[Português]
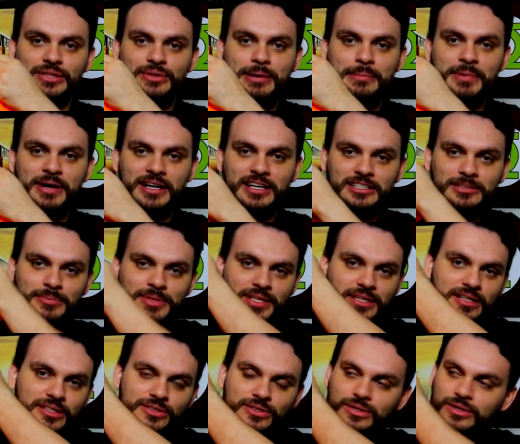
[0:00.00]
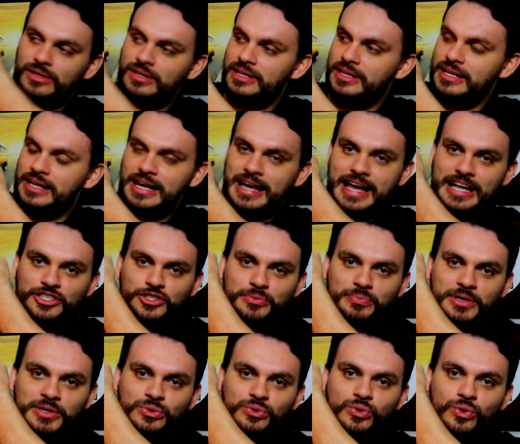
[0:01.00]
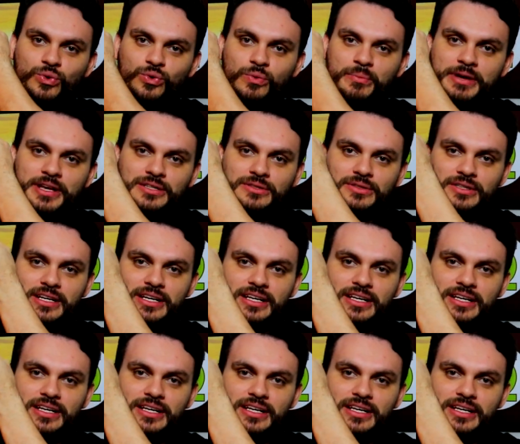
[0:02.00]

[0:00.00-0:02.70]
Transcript: não é mangas brancas, ó é tipo a do Goku mesmo. Tem